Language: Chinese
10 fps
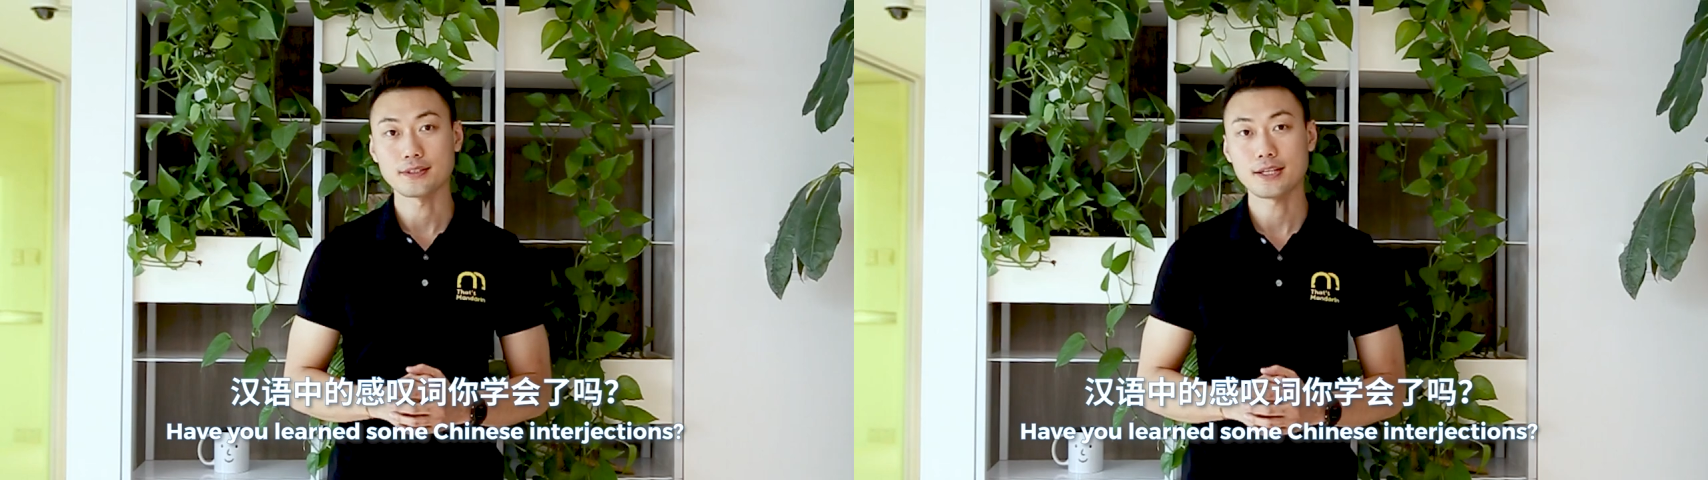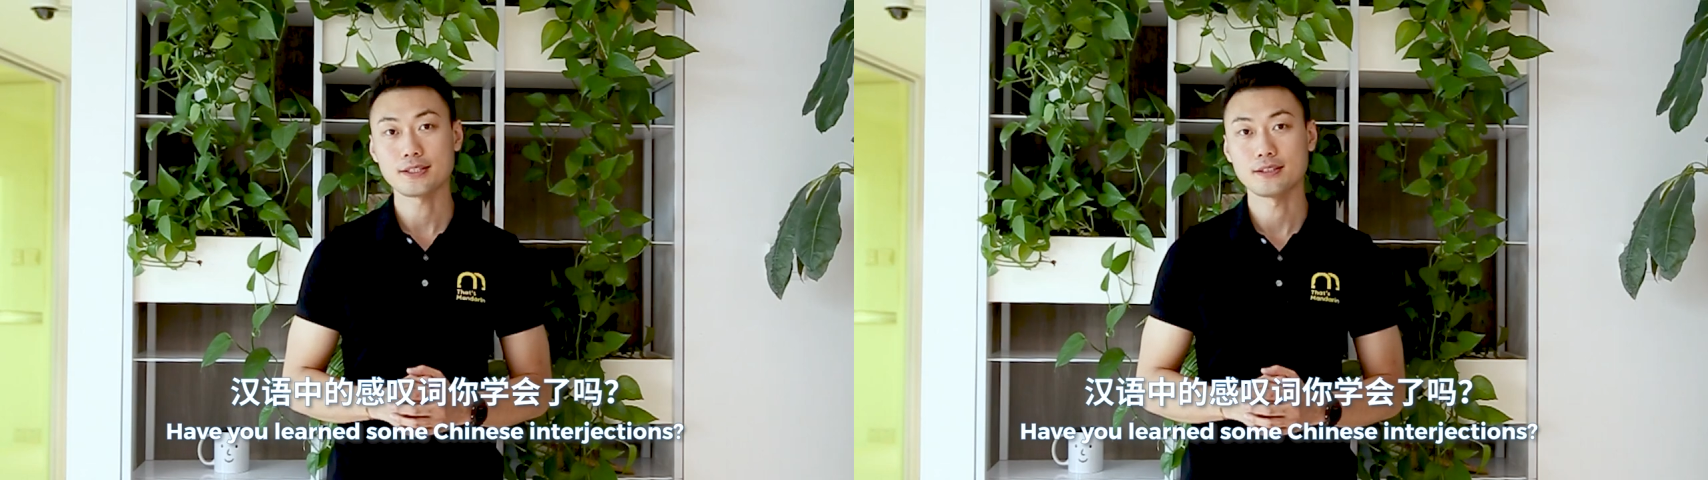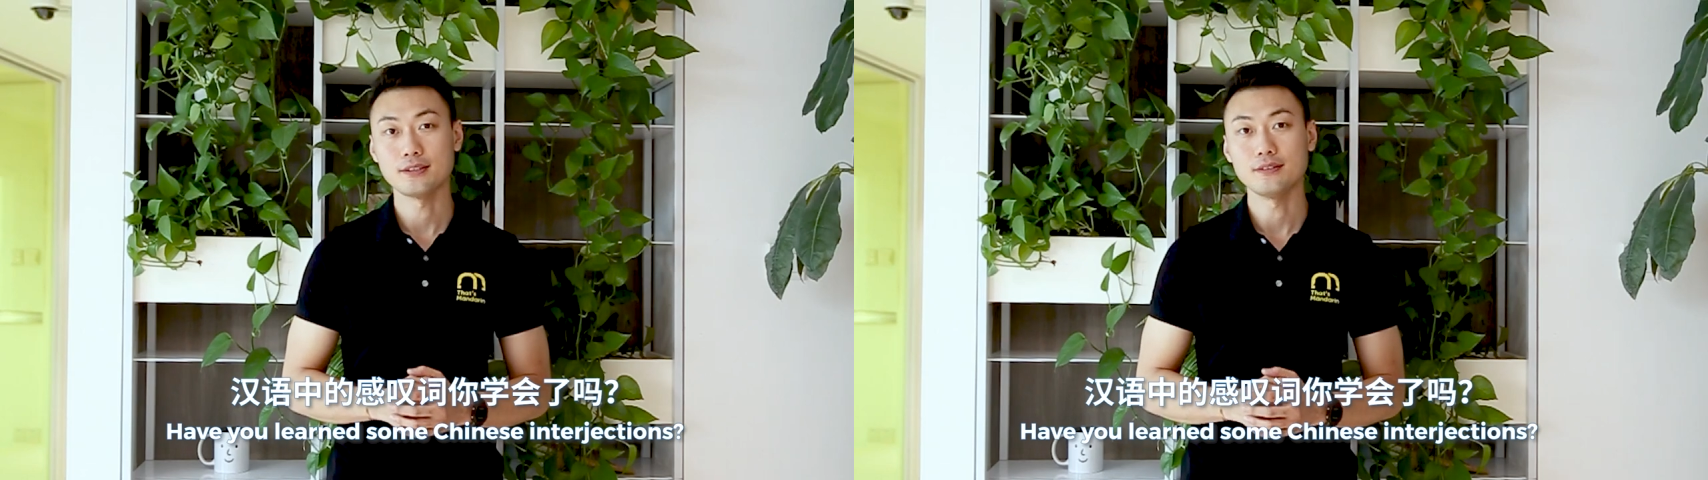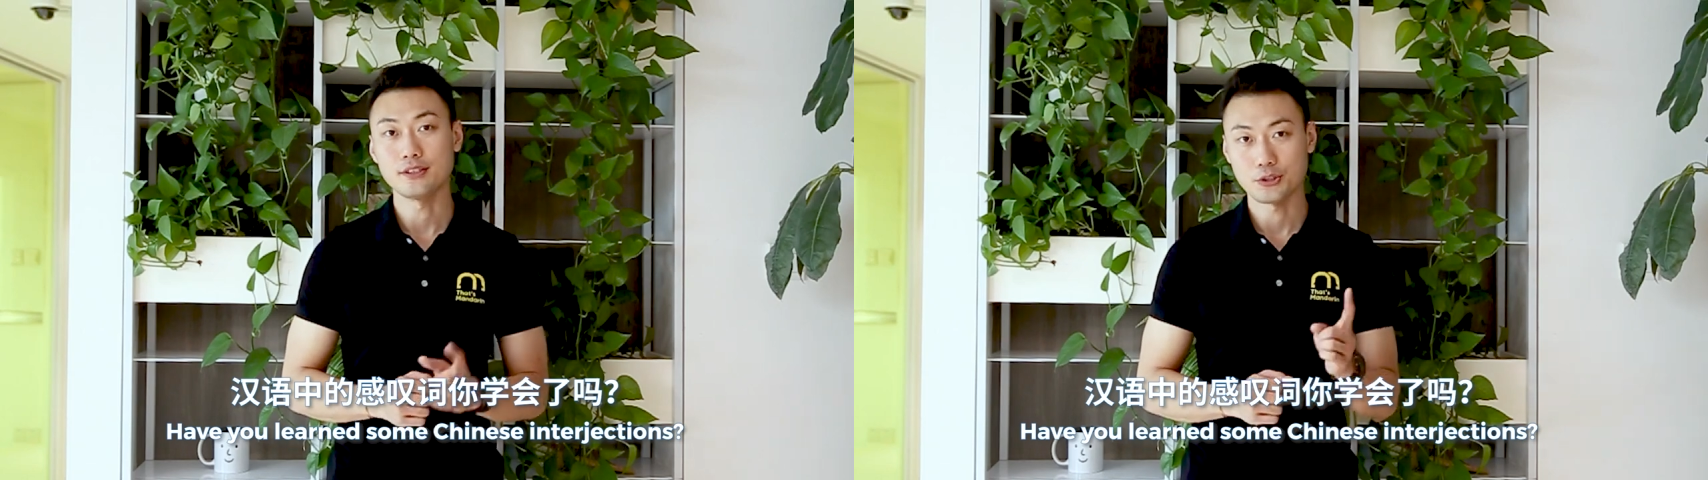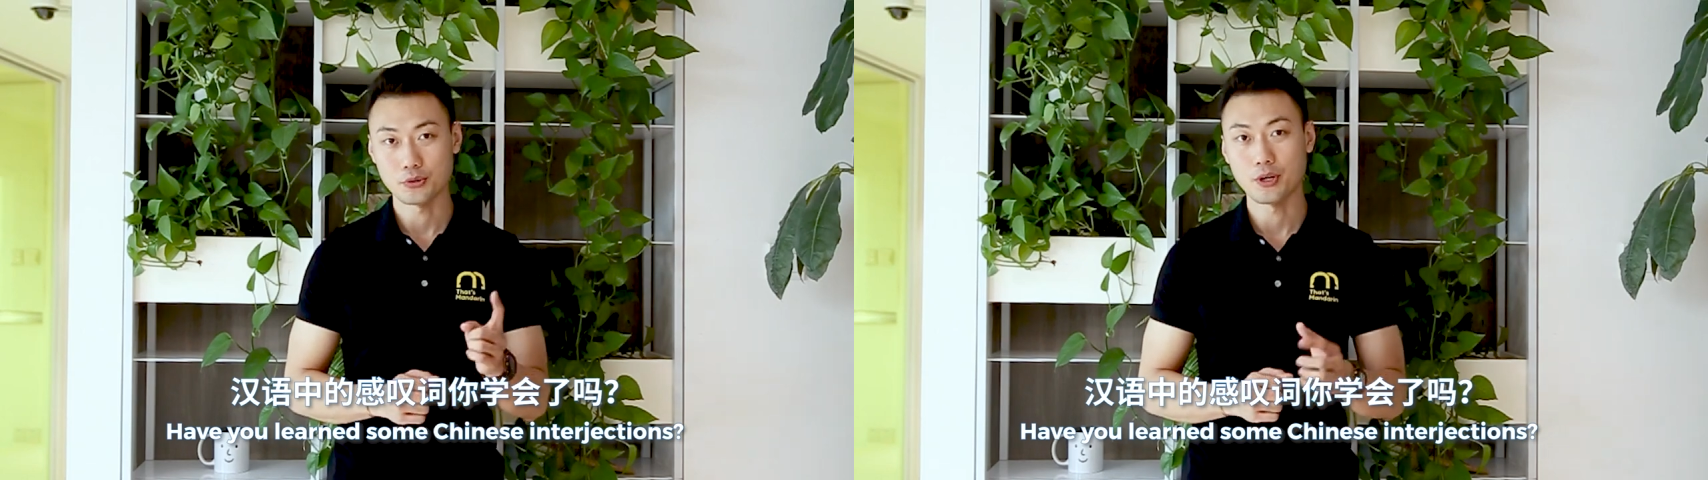叹词
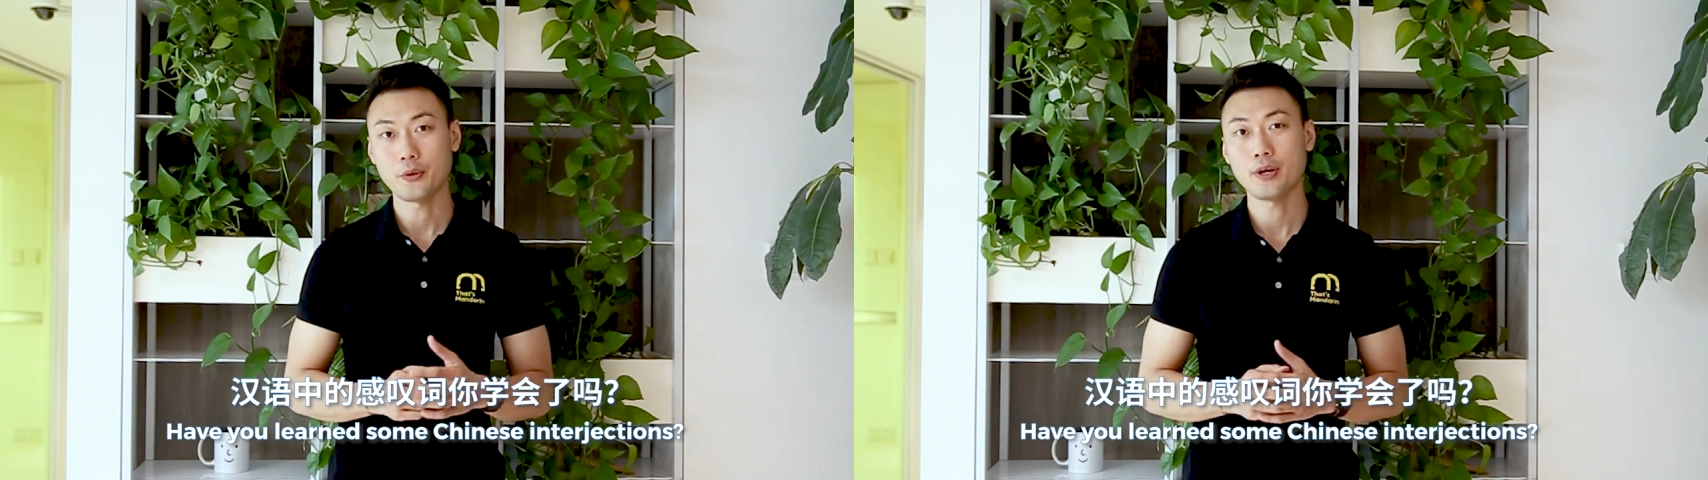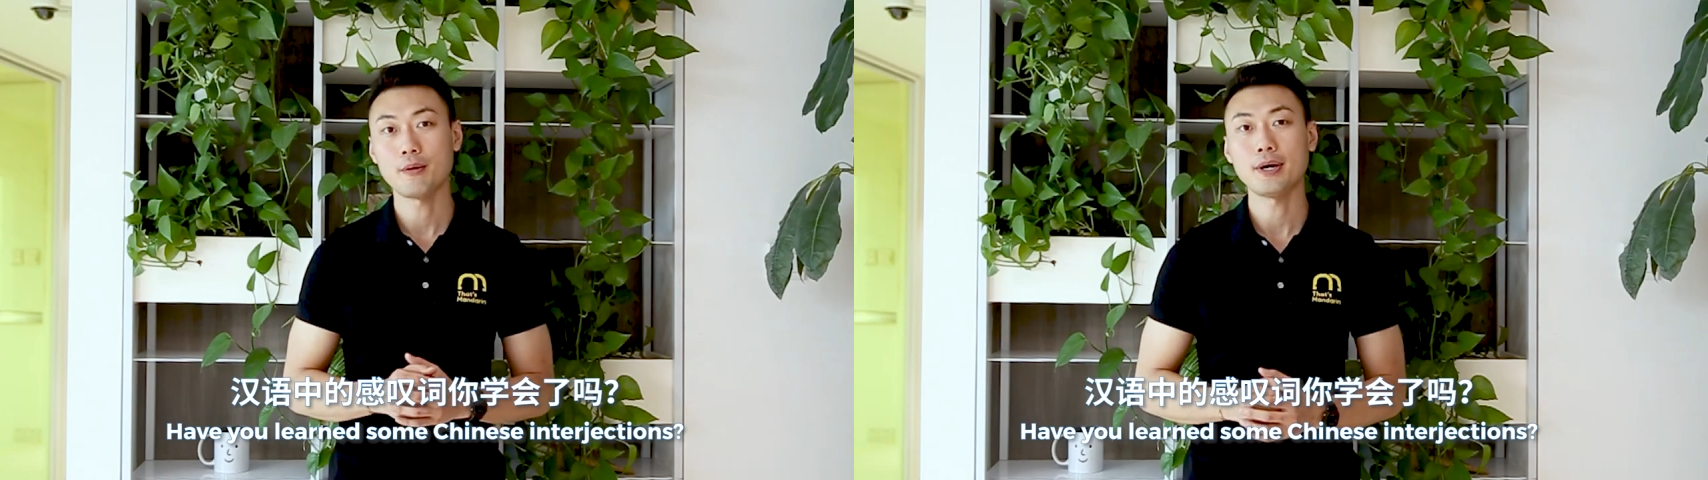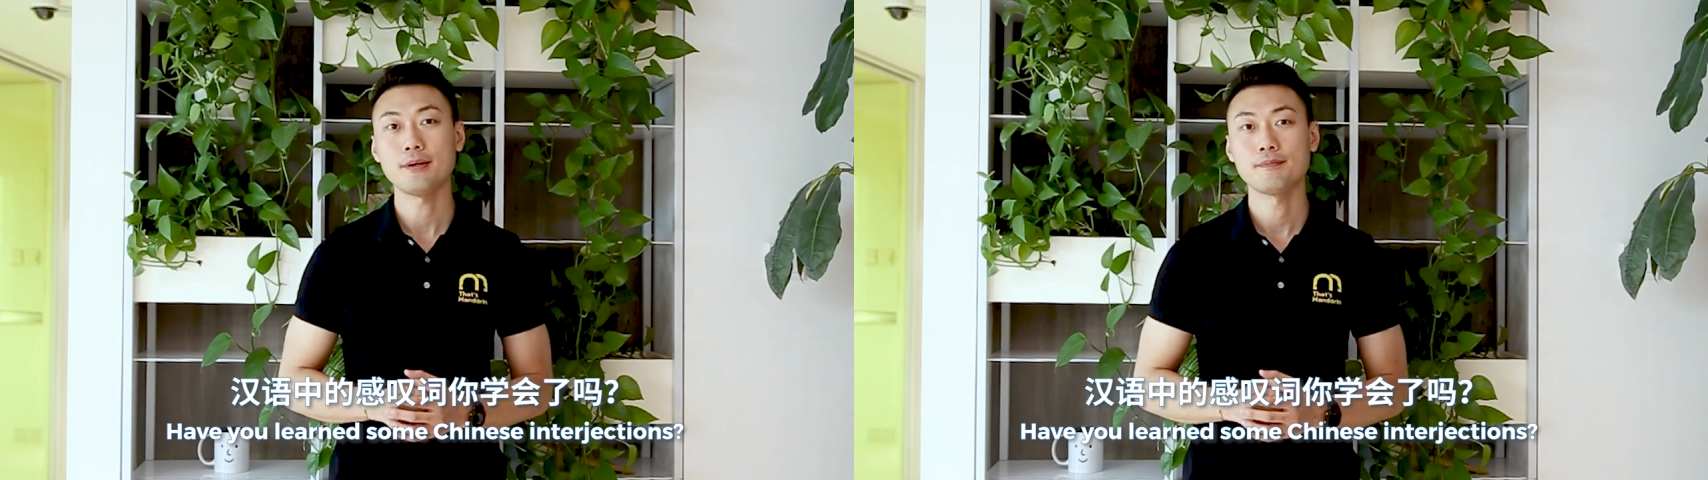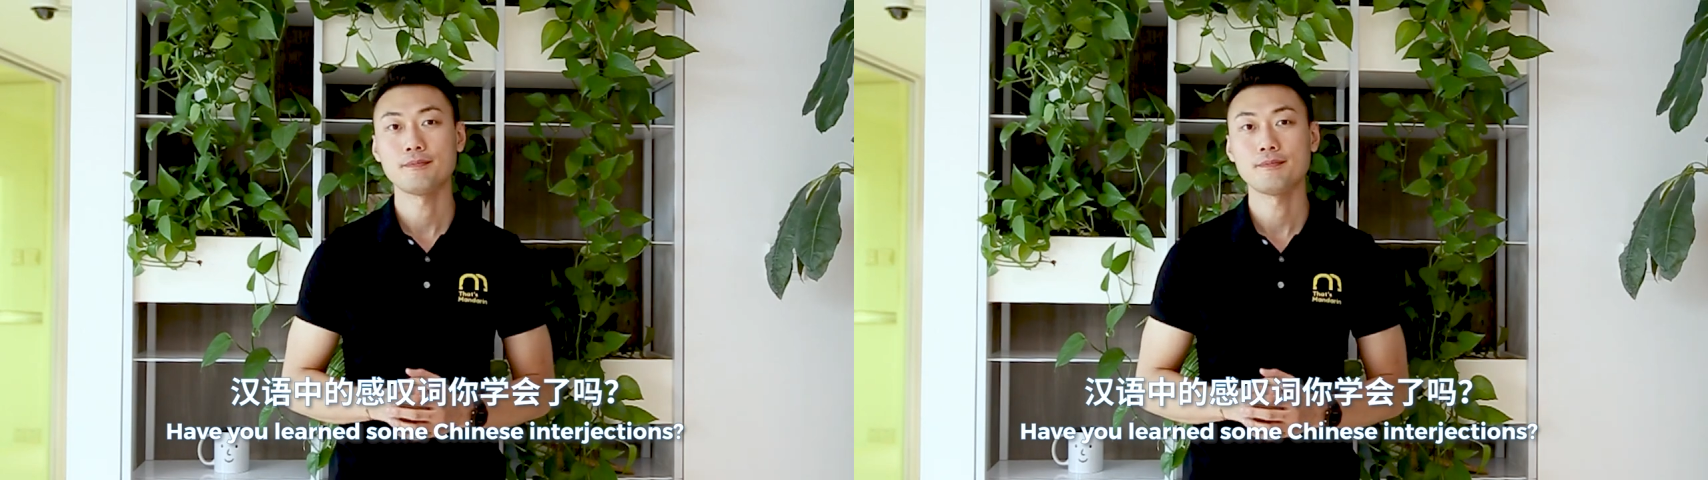你学会了吗？